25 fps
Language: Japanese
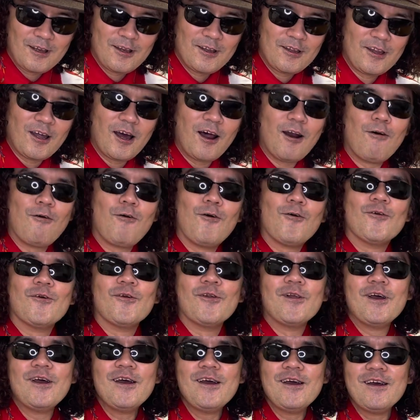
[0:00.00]
なるほど
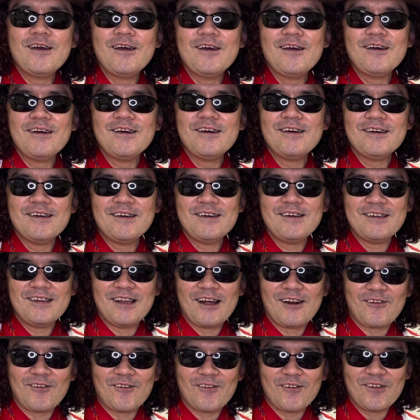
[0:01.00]
ね。
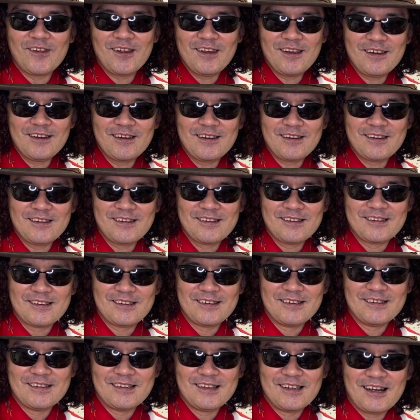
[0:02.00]
なるほどね。
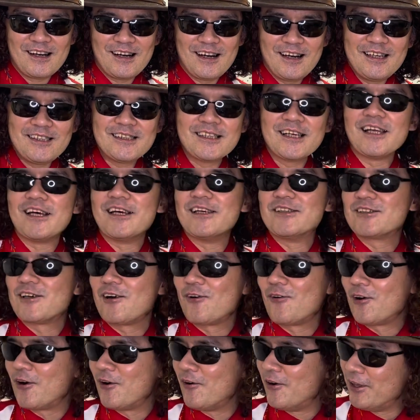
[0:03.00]
あ、いいじゃないですか、
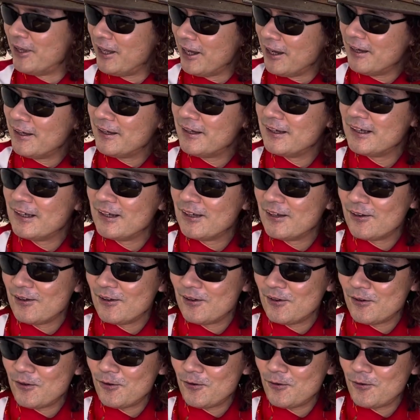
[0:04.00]
これはね。
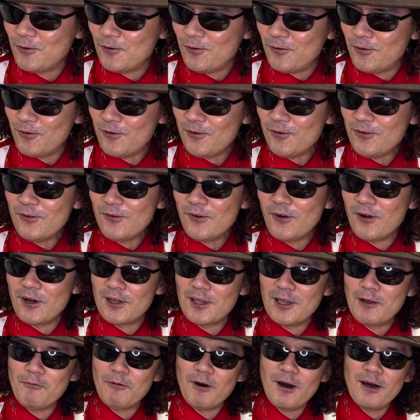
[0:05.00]
こういうのが
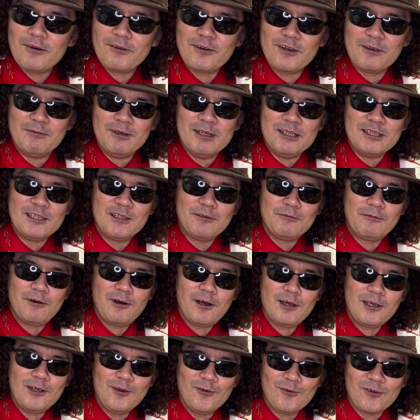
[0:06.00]
でもある意味一
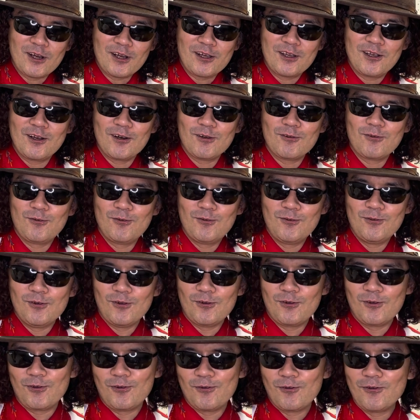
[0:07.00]
番いいような気がするんで
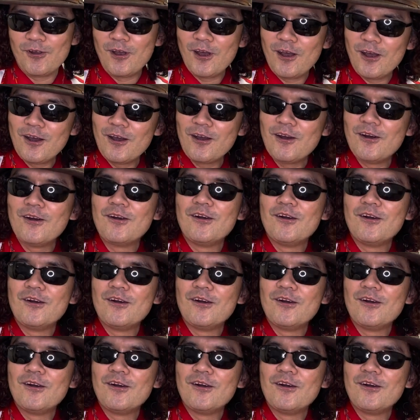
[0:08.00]
すけどね。